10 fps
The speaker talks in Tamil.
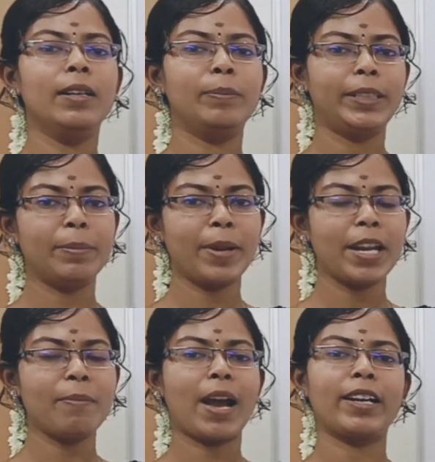டெம்ப்ரரி
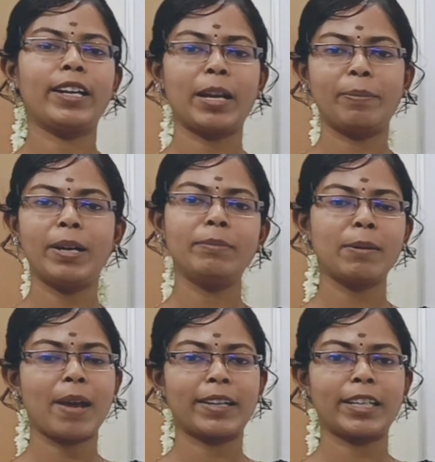மேக்னெட் அண்ட் பெர்மனன்ட்
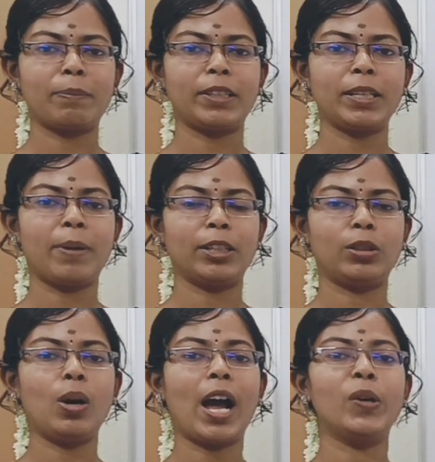மேக்னெட் பற்றி
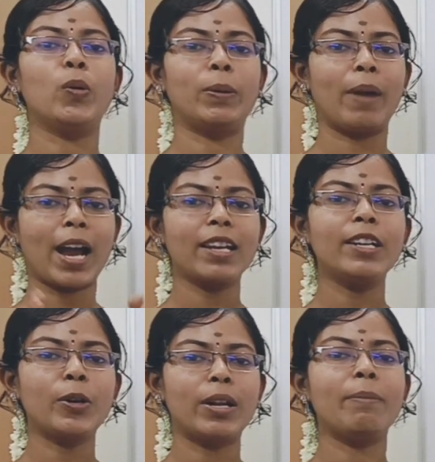பார்த்தோம் அண்ட் ஒரு
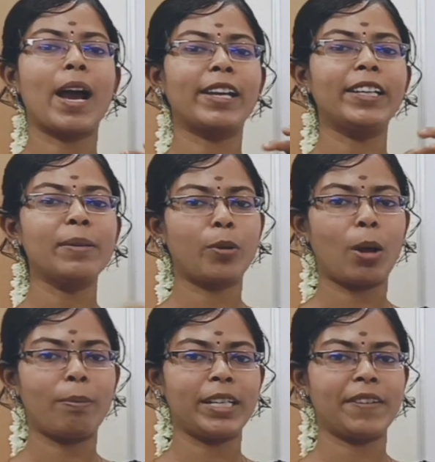மேக்னெட்டோட மேக்னெட்டிக்
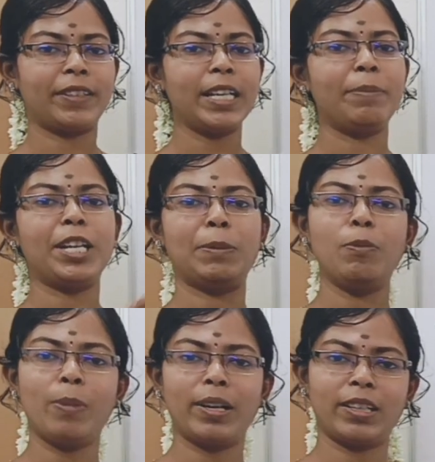ப்ராப்பர்ட்டி வந்து எப்படி ரிமூவ்
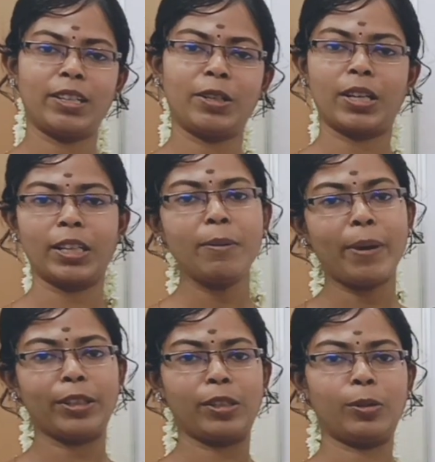பண்ணுறதுங்கிறதையும்
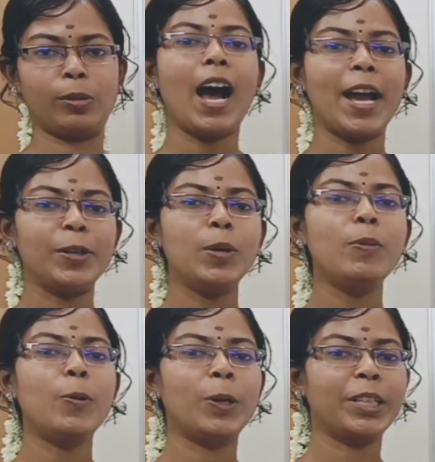பார்த்துருக்கோம் ஐ ஹோப்
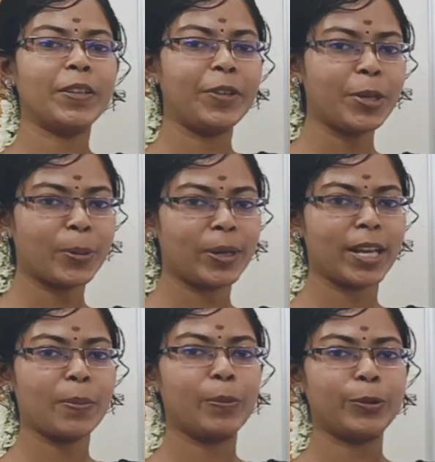உங்களுக்கு இந்த வீடியோ
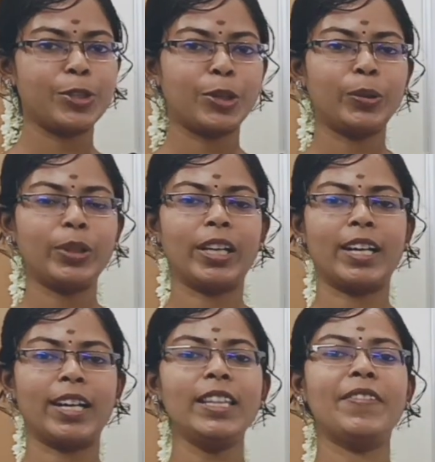கிளியராக புரிஞ்சிருக்கும்னு
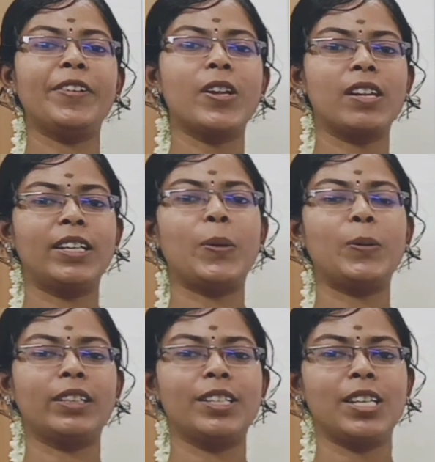நினைக்கிறேன் இந்த வீடியோ டவுட்
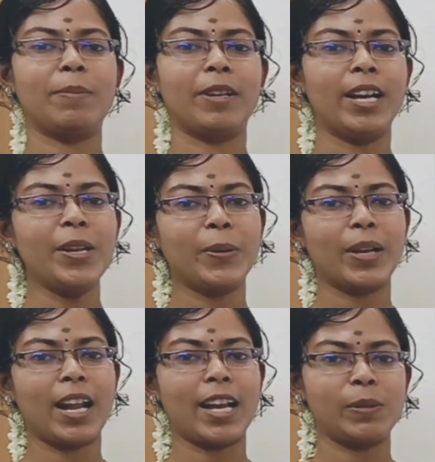இருந்துச்சு அப்படின்னா யூ
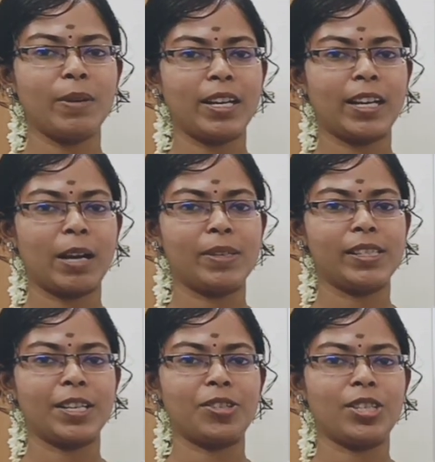கேன் ஆஸ்மி இன் கமெண்ட்
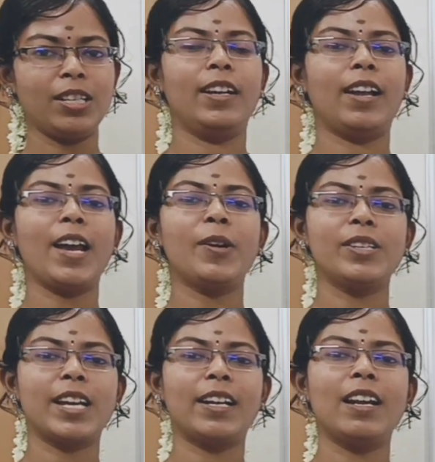செக்ஷன் நான் என்னோட
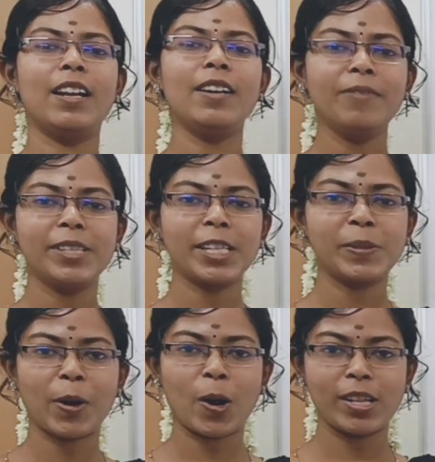சேனலில் ஃபிசிக்ஸ்
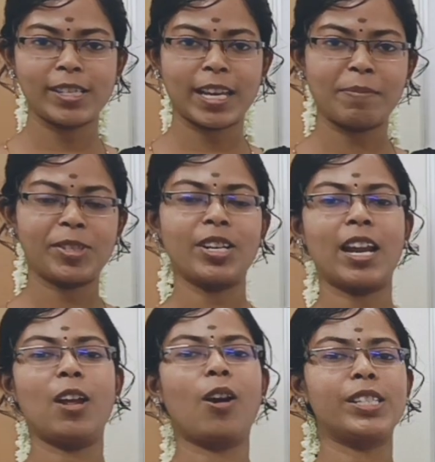பயாலஜி கெமிஸ்ட்ரின்னு
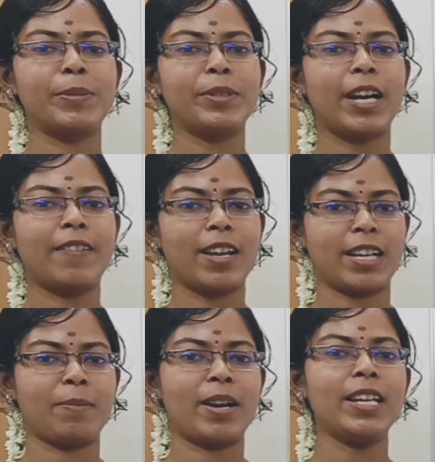எல்லா கான்செப்ட்டும் கவர் ஆகிற
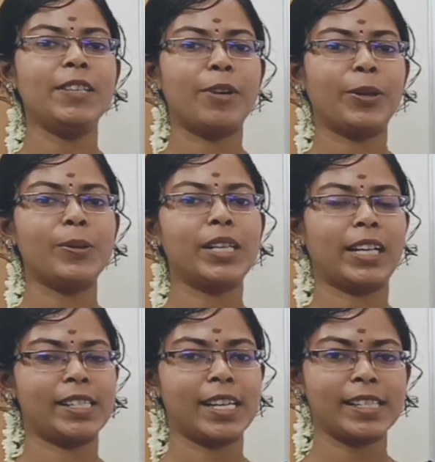மாதிரி இது வரைக்கும்
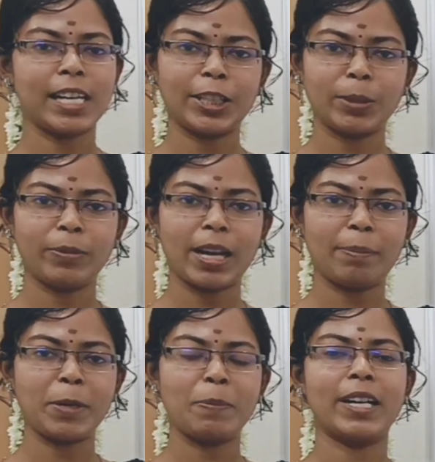ஸ்டாண்டர்ட் சிக்ஸில் டேர்ம்
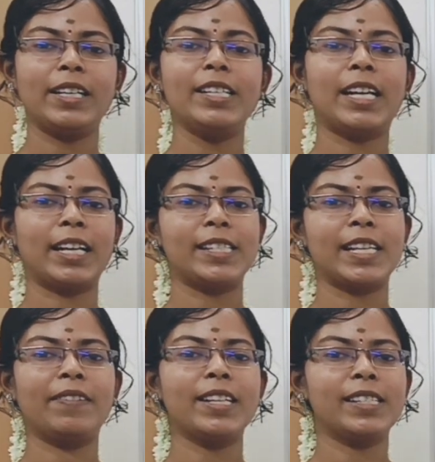கம்ப்ளீட் பண்ணிவிட்டு ஸ்டாண்டர்ட்
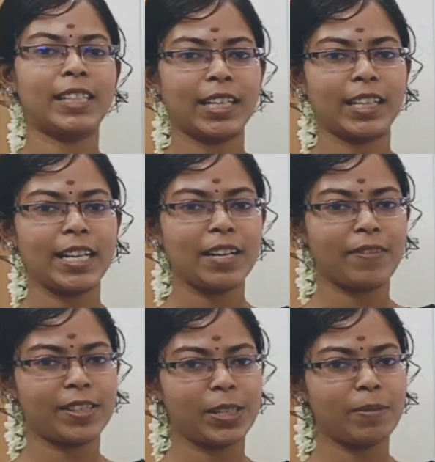செவன் அண்ட் ஸ்டாண்டர்ட் எயிட்டில்
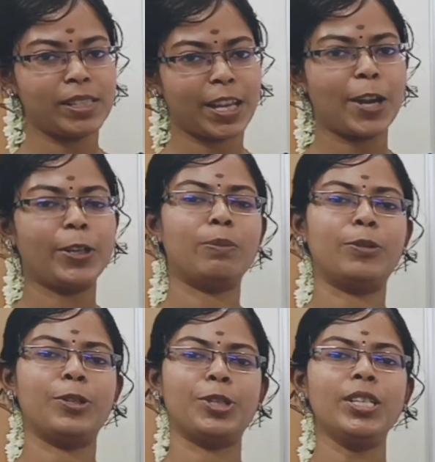ஃபஸ்ட் டேம் அண்ட் செகண்ட் டேம்
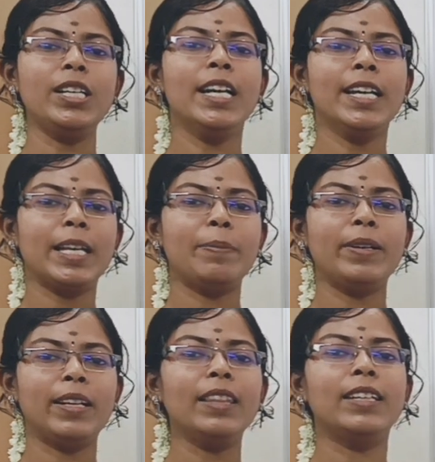முடிச்சுட்டு இப்போ
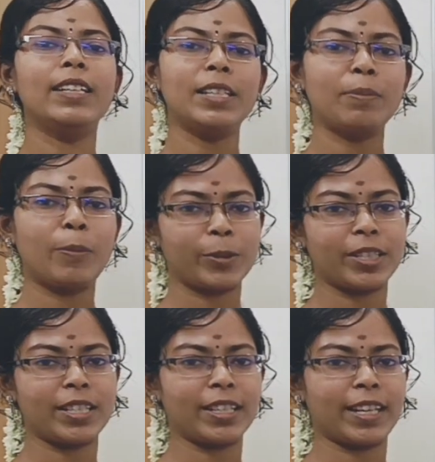நான் தேர்ட் டேம்
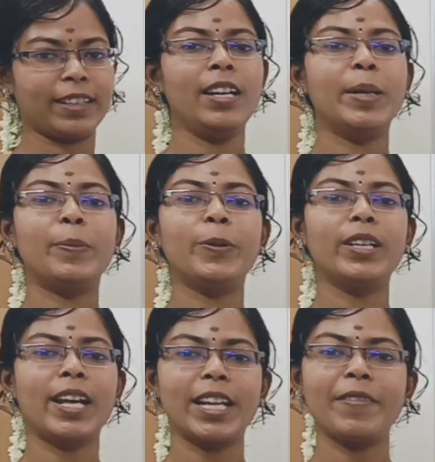போட்டுட்ருக்கேன் நான் போகிற
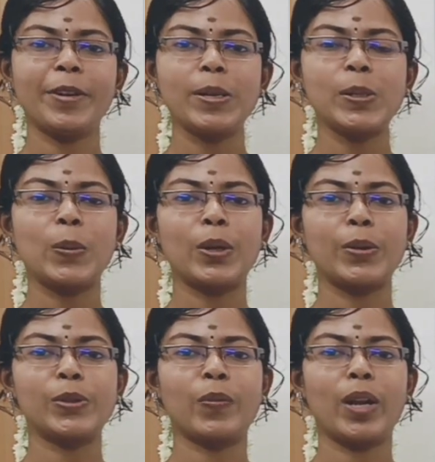நிறைய வீடியோஸ் உங்களுக்கு
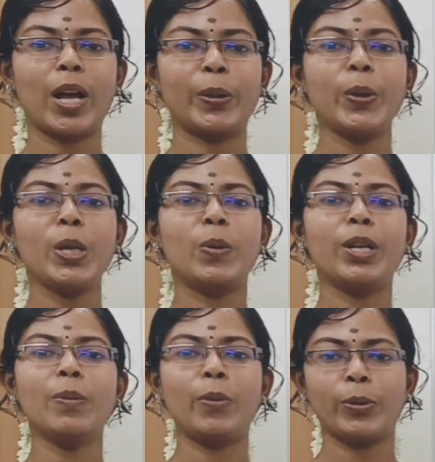யூஸ்ஃபுல்லாக இருக்கும் இது
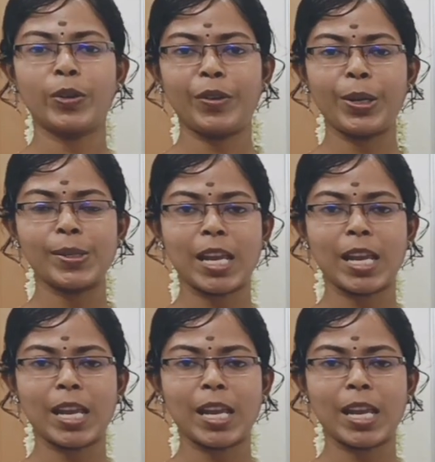வரைக்கும் போட்ட வீடியோஸ்